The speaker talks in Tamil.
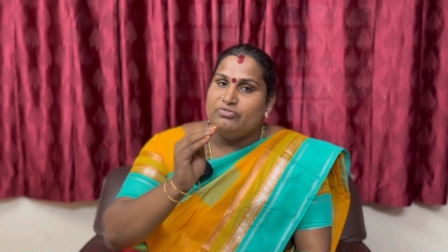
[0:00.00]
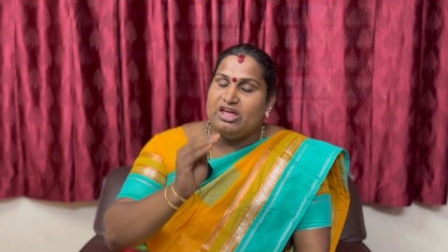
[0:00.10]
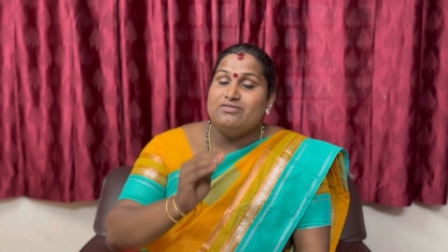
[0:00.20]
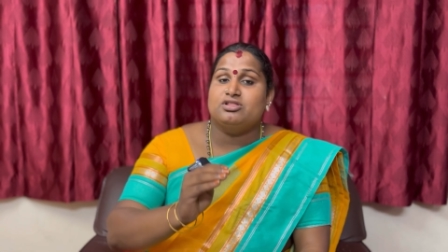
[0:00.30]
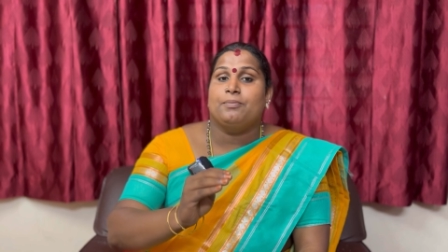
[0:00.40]

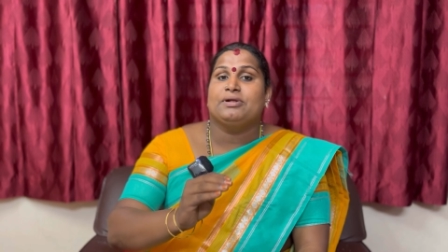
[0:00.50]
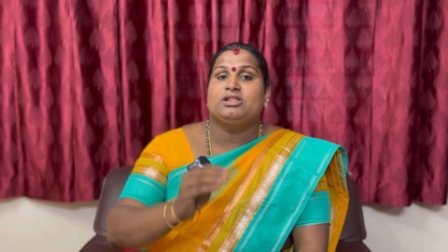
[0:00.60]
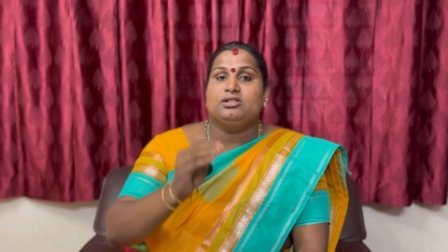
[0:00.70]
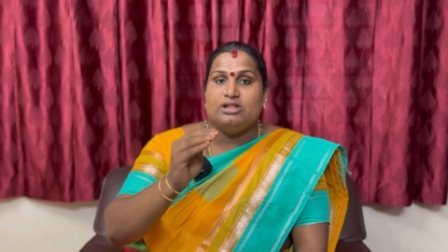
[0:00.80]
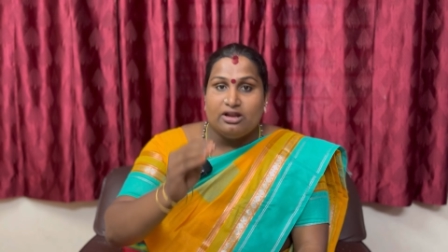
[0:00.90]
தெய்வத்தை
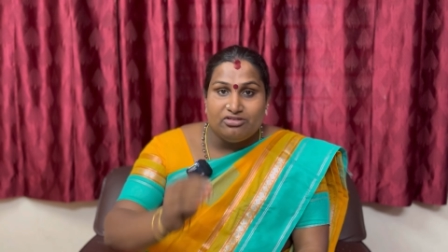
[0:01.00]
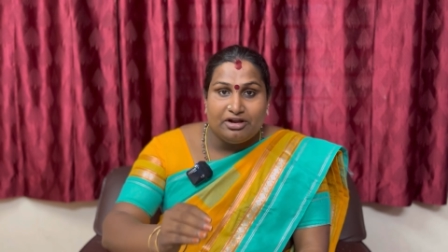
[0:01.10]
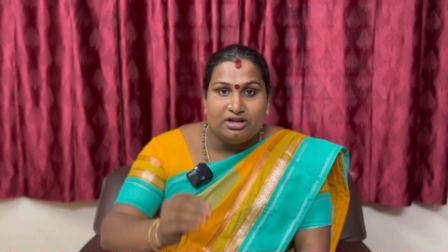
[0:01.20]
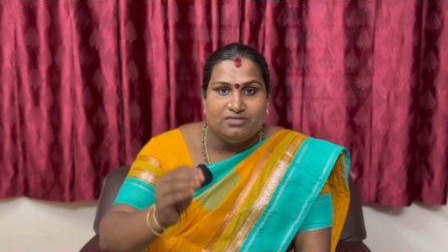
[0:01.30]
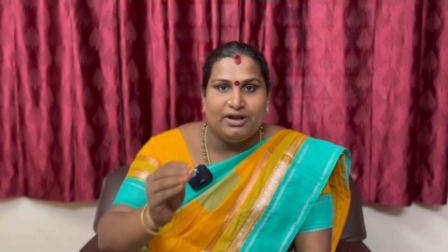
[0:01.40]
பற்றி
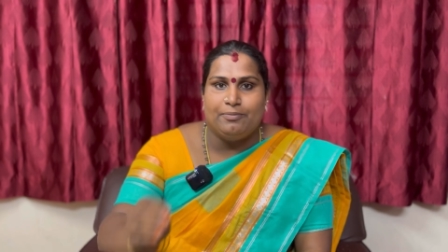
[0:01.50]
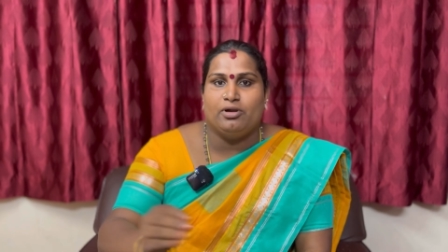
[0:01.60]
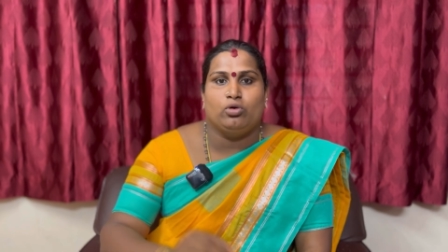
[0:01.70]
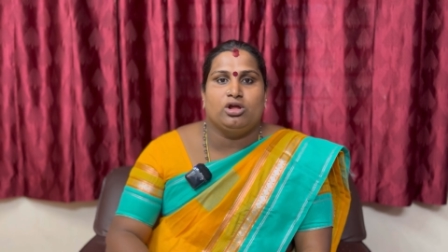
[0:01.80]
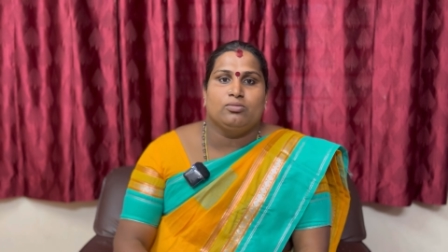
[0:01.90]
தெரிஞ்சுக்கிட்டு
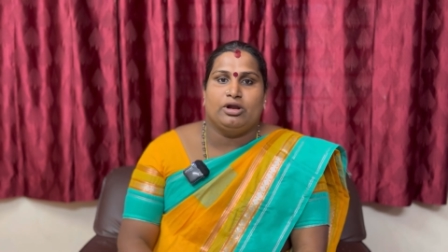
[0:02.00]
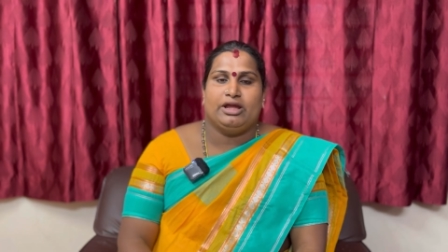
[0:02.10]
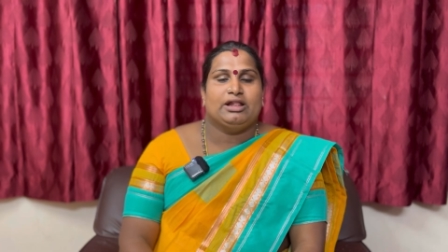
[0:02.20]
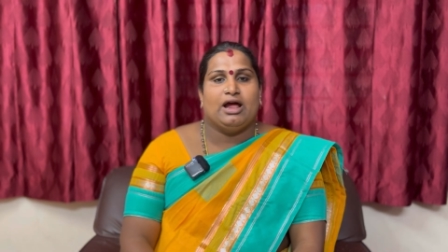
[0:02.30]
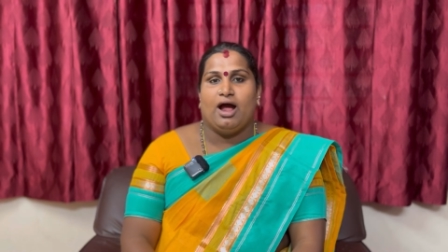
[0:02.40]
வழிபடக்கூடிய
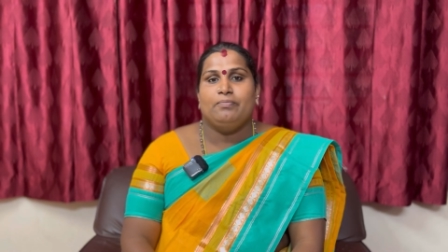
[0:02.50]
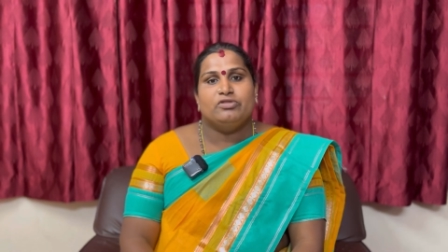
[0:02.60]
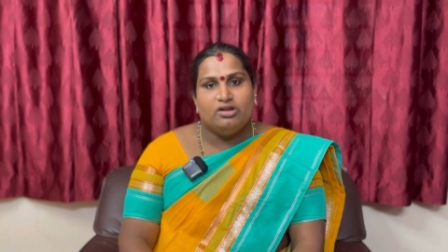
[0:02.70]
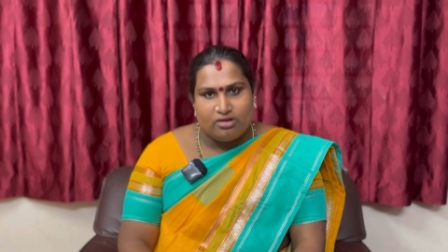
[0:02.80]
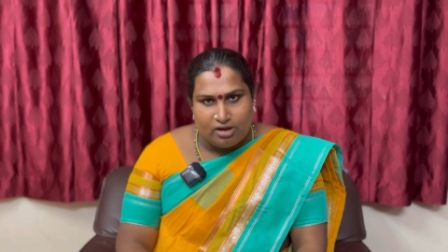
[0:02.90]
முறையை தான்
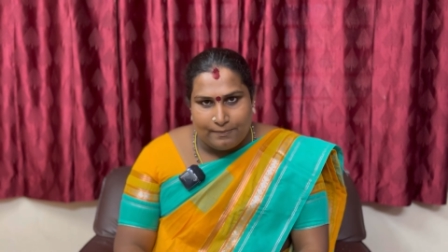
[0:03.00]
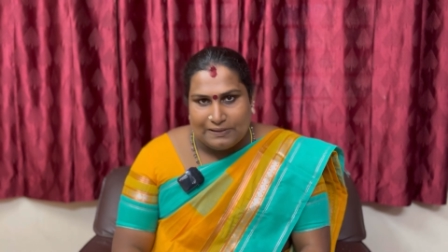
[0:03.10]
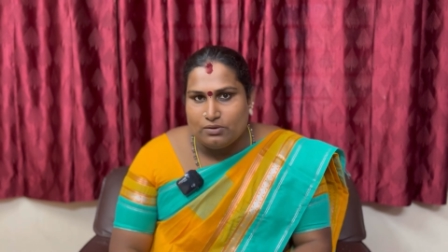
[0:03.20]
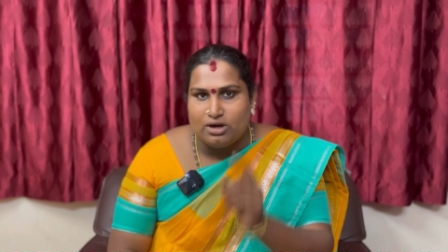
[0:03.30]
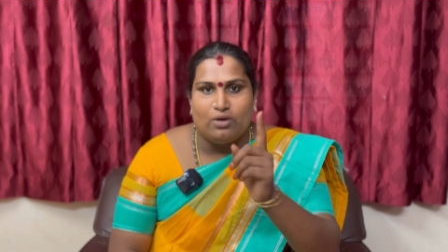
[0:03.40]
இன்றைய
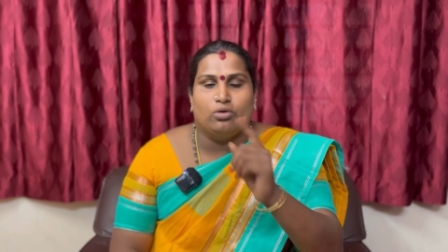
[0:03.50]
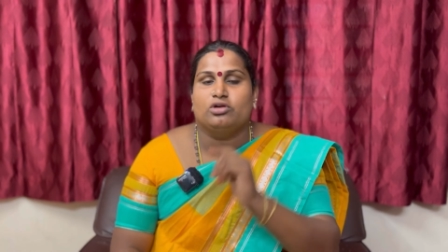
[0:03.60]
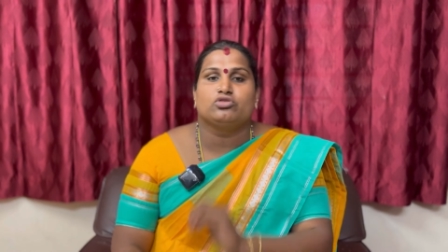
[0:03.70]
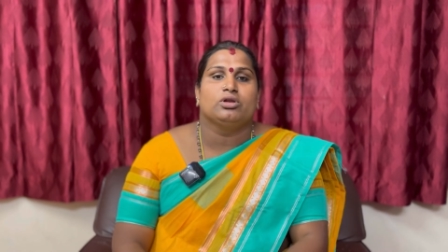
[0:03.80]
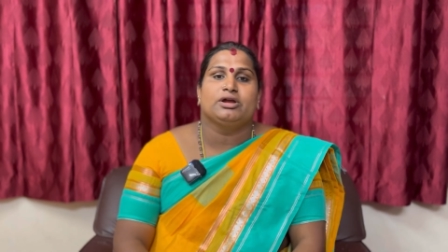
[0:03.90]
பதிவில் நான்
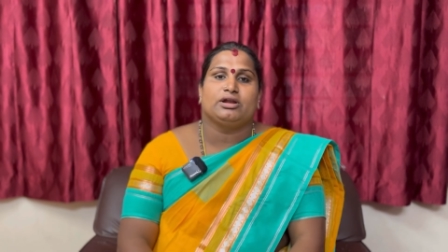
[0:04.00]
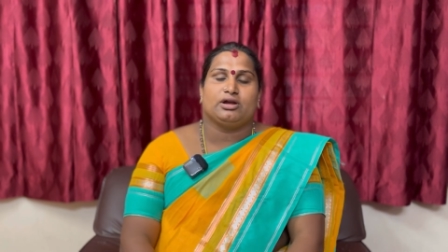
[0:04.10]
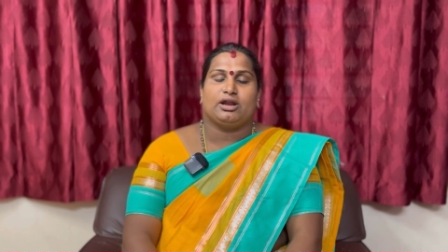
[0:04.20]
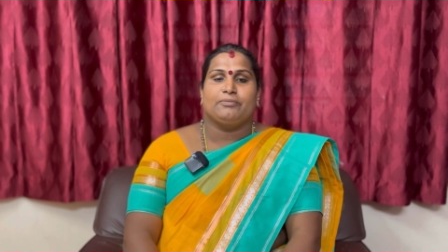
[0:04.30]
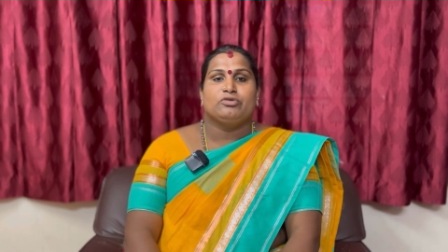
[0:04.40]
உங்களுக்கு சொல்லிக்கிட்டு
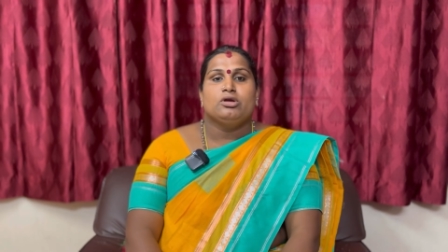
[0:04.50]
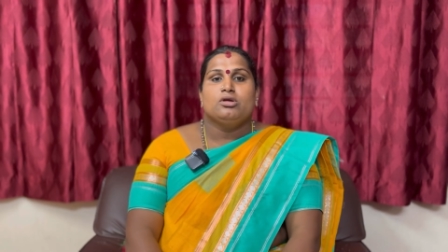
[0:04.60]
இருக்கிறேன்